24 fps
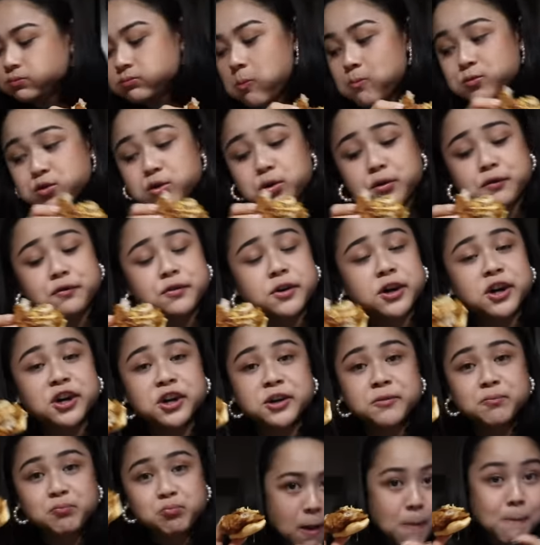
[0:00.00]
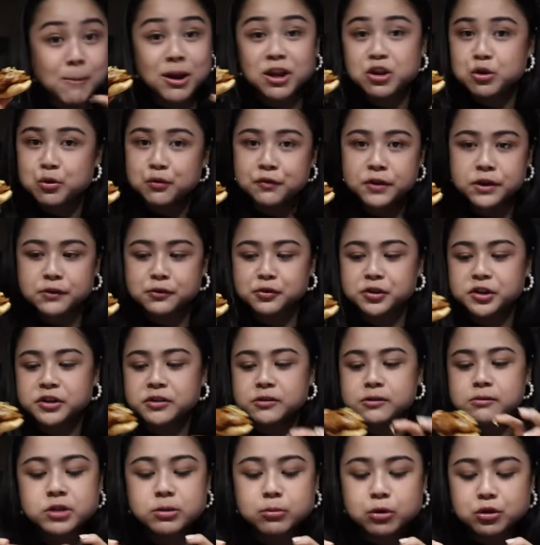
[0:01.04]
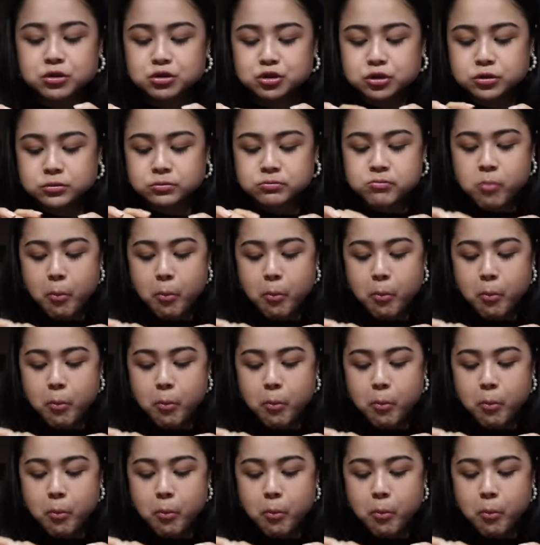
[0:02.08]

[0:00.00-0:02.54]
So far, my new favorite sa Bonjon.